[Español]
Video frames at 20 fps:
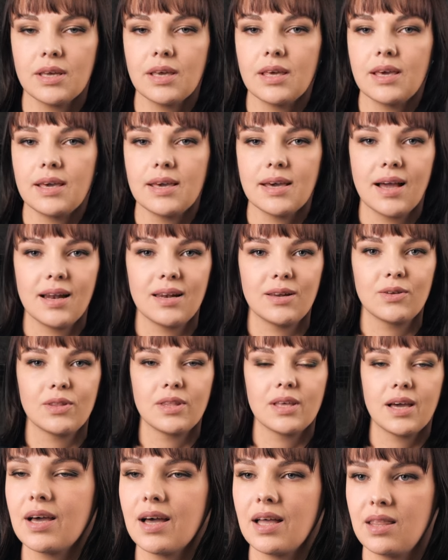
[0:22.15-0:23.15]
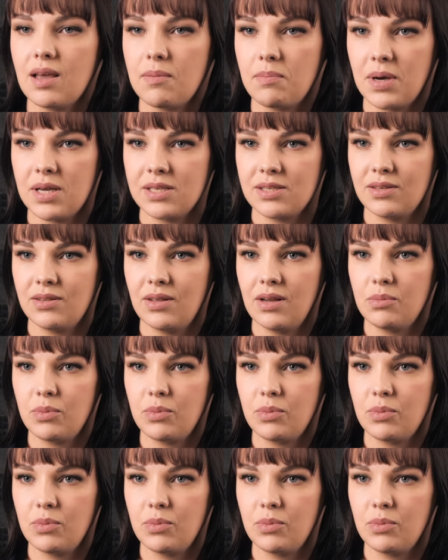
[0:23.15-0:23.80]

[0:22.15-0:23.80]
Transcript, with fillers: guiarlo en cada paso del